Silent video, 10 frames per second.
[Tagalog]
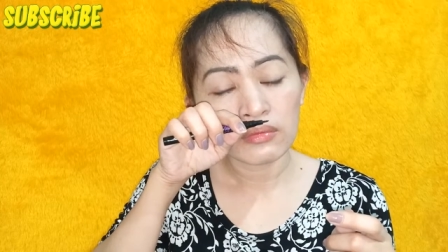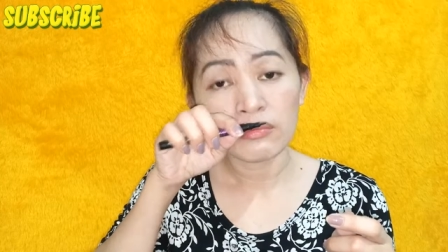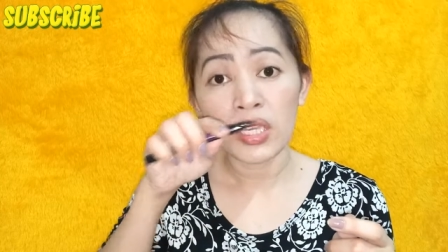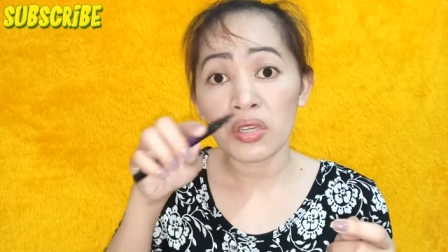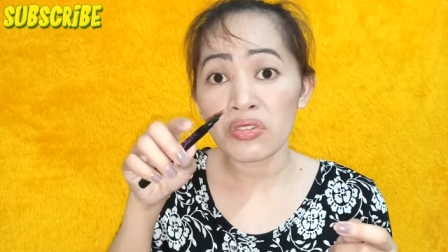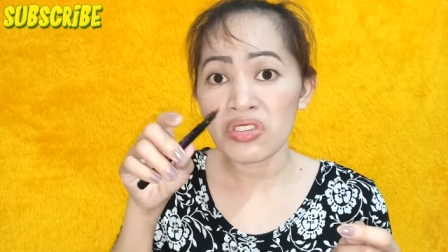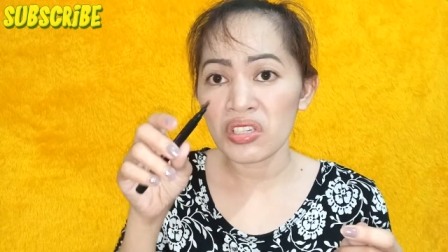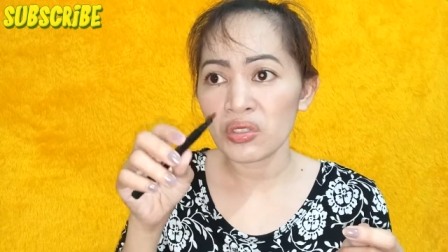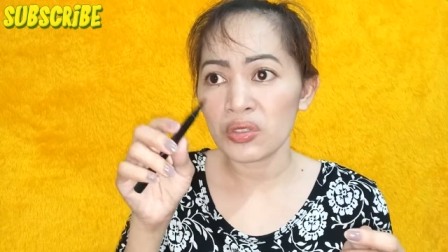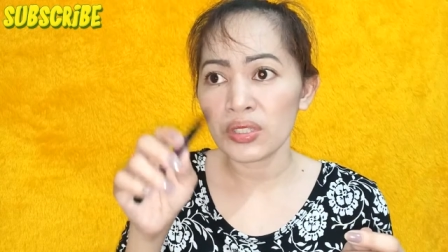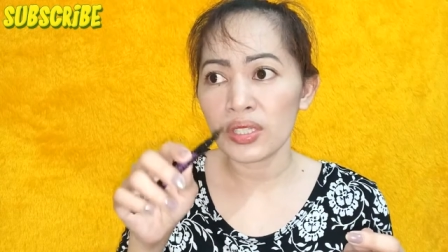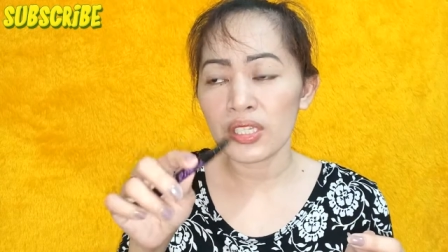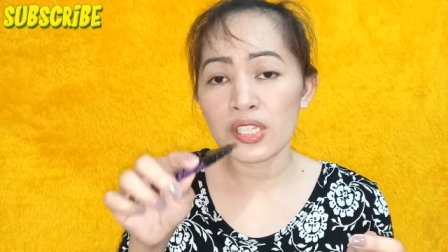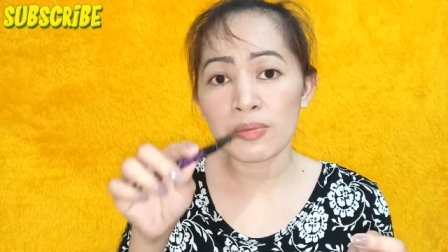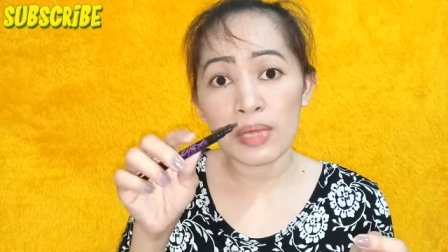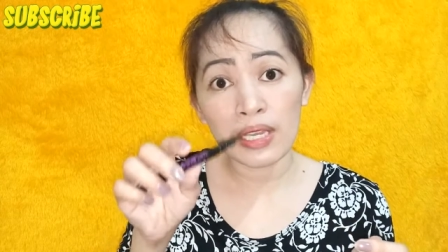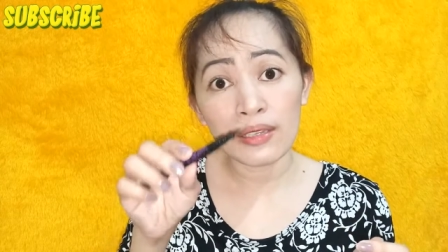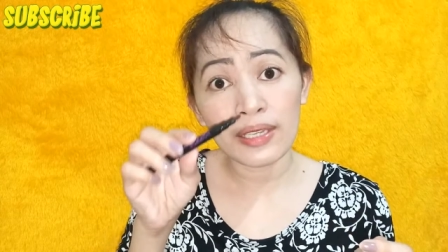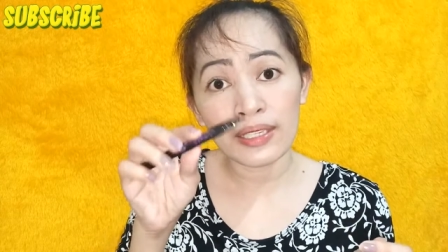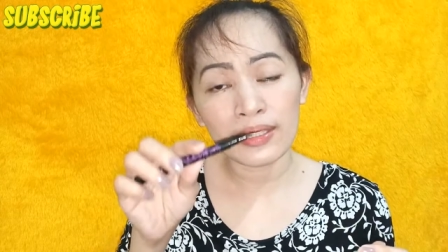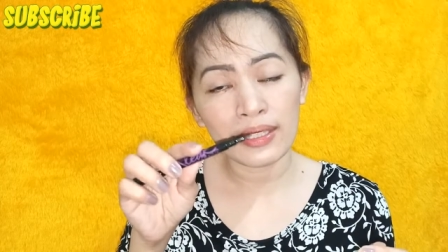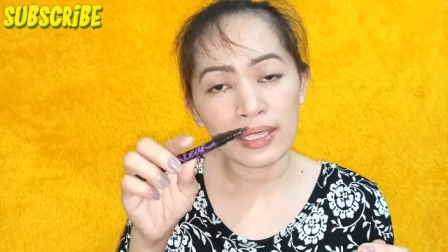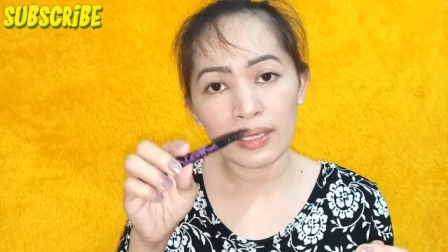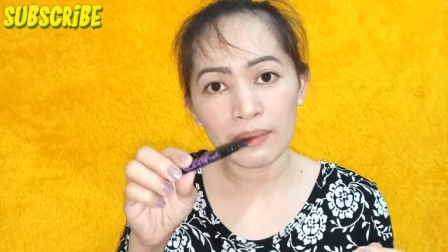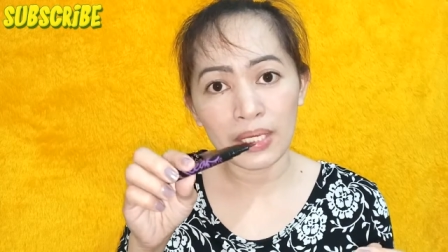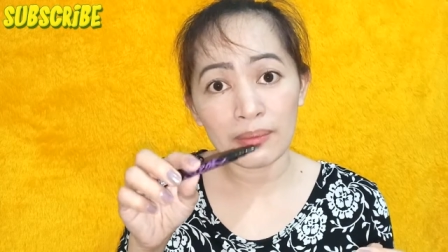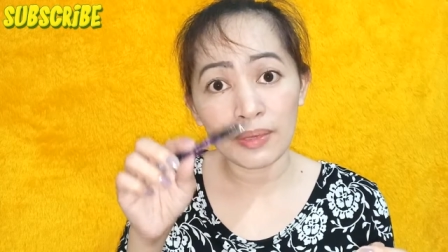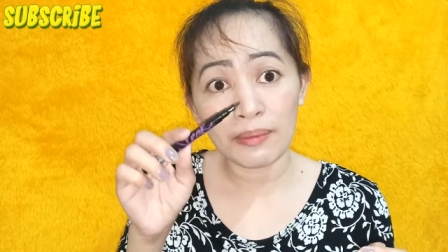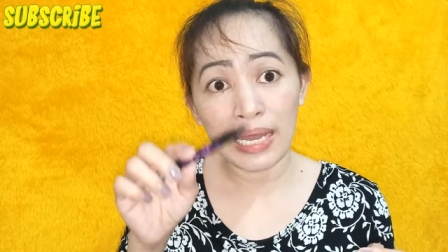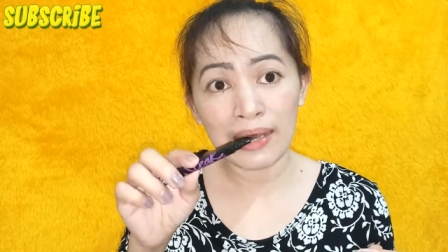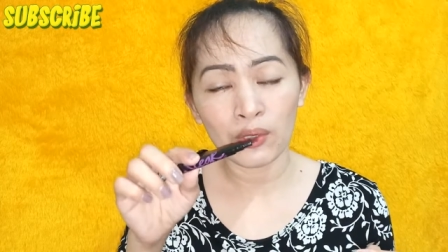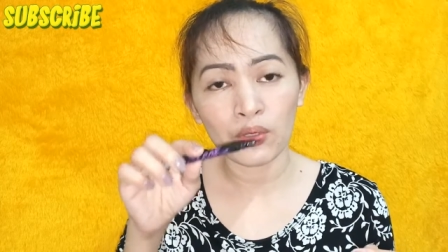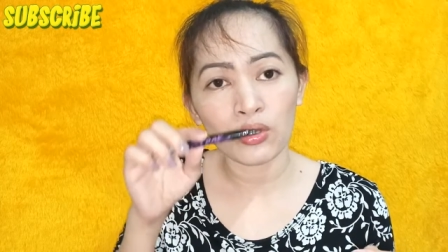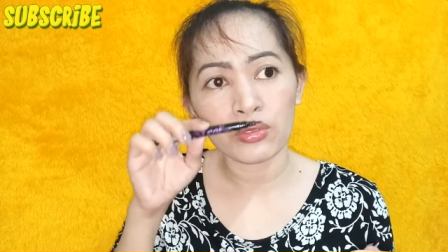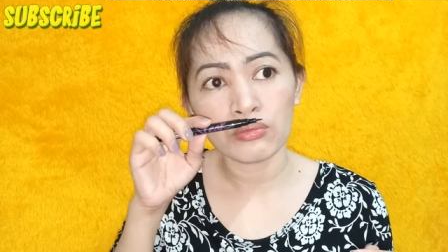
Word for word: Meron siyang konting smell na hindi naman mabaho.